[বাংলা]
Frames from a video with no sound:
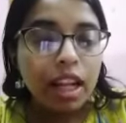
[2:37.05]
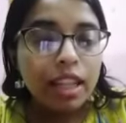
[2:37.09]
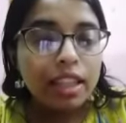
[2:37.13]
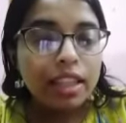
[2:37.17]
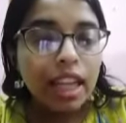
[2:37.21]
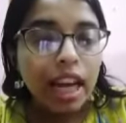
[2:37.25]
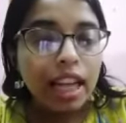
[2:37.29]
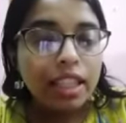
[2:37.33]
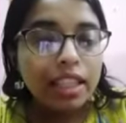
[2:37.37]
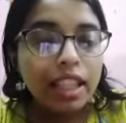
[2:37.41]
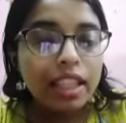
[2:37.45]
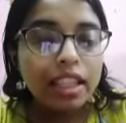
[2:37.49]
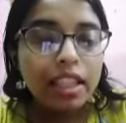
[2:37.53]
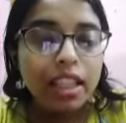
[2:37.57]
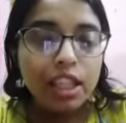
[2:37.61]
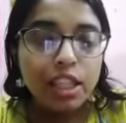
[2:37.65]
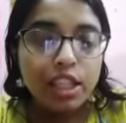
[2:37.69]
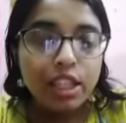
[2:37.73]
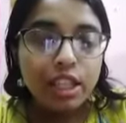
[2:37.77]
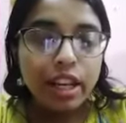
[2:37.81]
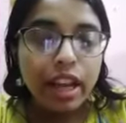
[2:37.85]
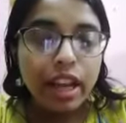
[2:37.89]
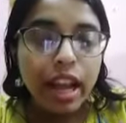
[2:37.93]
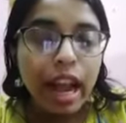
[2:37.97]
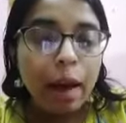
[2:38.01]
তাদের
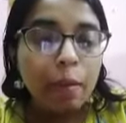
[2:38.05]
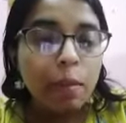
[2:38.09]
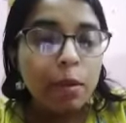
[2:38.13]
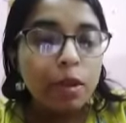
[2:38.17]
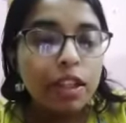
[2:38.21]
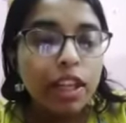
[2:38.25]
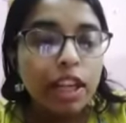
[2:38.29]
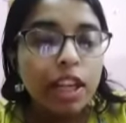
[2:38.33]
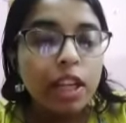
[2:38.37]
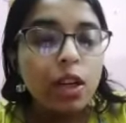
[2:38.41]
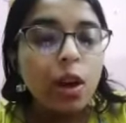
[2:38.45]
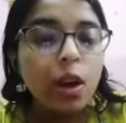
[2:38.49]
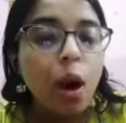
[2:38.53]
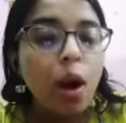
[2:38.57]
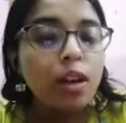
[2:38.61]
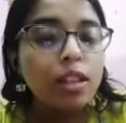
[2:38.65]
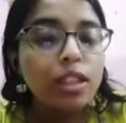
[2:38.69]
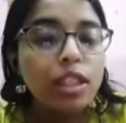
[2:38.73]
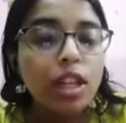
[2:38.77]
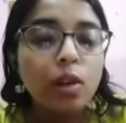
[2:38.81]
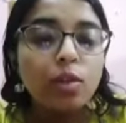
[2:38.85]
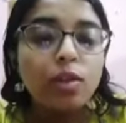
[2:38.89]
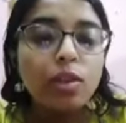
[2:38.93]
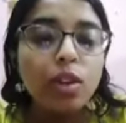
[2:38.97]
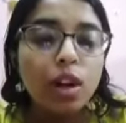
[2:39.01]
দেশে এমনকি
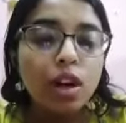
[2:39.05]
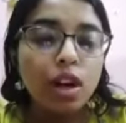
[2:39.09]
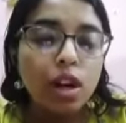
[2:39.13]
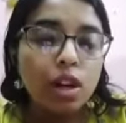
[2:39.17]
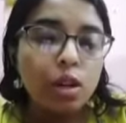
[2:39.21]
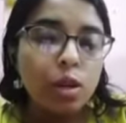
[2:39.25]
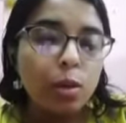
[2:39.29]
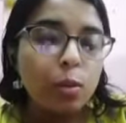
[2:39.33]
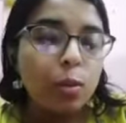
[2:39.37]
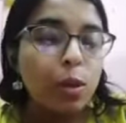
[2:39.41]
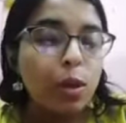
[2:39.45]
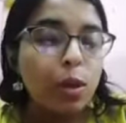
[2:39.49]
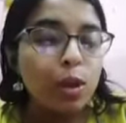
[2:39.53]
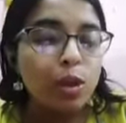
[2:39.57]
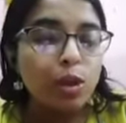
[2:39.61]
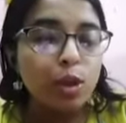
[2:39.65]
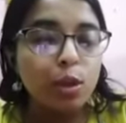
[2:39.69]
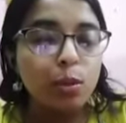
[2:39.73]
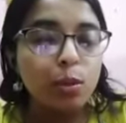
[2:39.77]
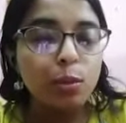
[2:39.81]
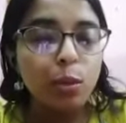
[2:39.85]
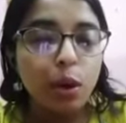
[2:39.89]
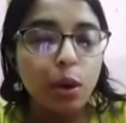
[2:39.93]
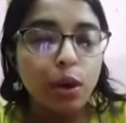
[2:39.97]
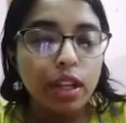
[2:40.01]
লকডাউন করারও প্রয়োজন
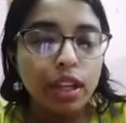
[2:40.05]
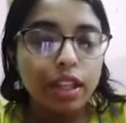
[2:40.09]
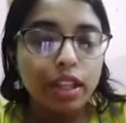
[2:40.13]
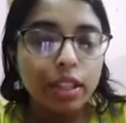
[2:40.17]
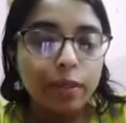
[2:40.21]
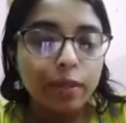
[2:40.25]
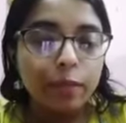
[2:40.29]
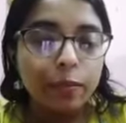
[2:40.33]
পড়েনি